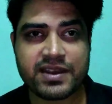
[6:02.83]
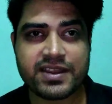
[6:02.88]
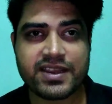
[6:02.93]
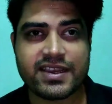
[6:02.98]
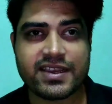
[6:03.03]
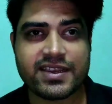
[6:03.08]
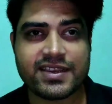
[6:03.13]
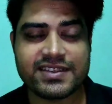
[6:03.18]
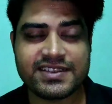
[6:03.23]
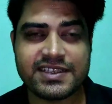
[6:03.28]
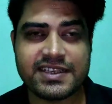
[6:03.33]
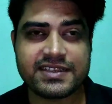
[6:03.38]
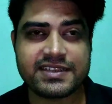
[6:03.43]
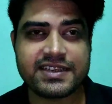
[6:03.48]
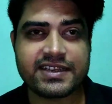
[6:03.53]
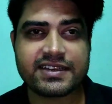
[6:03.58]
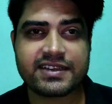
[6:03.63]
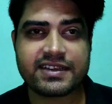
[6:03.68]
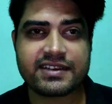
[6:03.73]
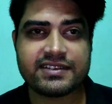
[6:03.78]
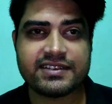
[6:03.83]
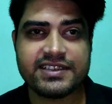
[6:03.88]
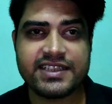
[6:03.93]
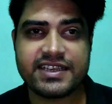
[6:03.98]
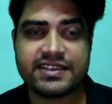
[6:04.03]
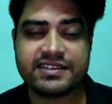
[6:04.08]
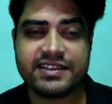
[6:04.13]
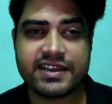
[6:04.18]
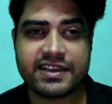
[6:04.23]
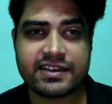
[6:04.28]
आ रही है ये देख
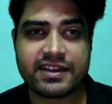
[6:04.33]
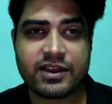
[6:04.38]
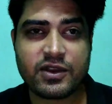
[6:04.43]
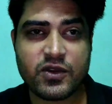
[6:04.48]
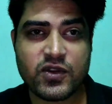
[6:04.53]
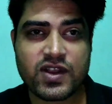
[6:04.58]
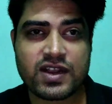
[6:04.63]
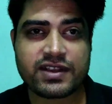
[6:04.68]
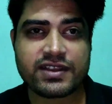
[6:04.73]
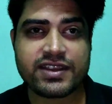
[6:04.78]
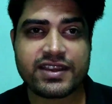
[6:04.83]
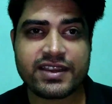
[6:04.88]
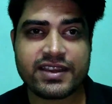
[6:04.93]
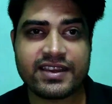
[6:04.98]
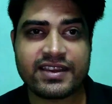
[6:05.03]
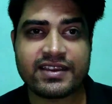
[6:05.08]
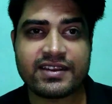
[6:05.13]
ये देखना होगा कि